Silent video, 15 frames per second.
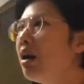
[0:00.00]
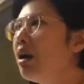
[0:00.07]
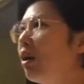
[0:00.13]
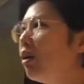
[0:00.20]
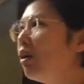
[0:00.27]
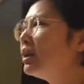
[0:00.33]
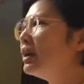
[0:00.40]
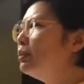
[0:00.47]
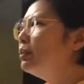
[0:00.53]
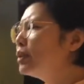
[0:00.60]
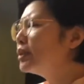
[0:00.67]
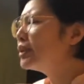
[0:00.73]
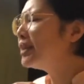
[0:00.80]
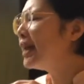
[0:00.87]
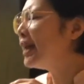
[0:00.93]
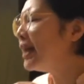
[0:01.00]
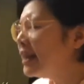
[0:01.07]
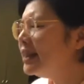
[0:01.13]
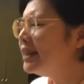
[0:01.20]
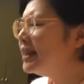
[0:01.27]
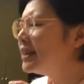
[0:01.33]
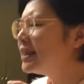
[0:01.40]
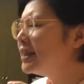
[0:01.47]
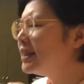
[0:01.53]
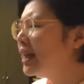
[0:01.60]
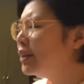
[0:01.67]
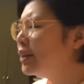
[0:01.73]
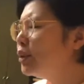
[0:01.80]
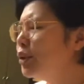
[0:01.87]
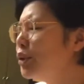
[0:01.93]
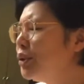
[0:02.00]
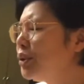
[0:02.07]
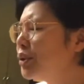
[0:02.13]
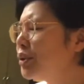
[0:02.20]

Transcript: Orang buta ini sedang duduk